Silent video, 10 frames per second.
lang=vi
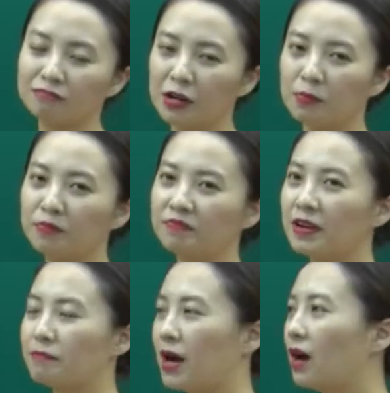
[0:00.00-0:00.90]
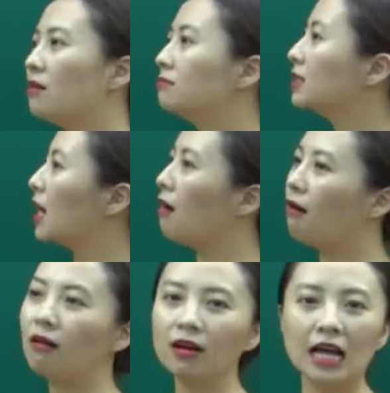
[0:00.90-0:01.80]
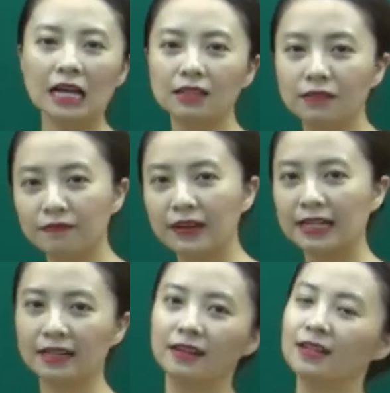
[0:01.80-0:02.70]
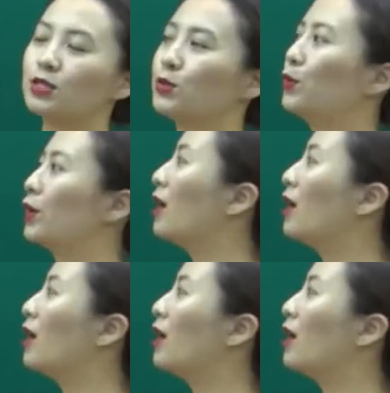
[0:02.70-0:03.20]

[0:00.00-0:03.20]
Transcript: nếu việc mà không có thực vật rồi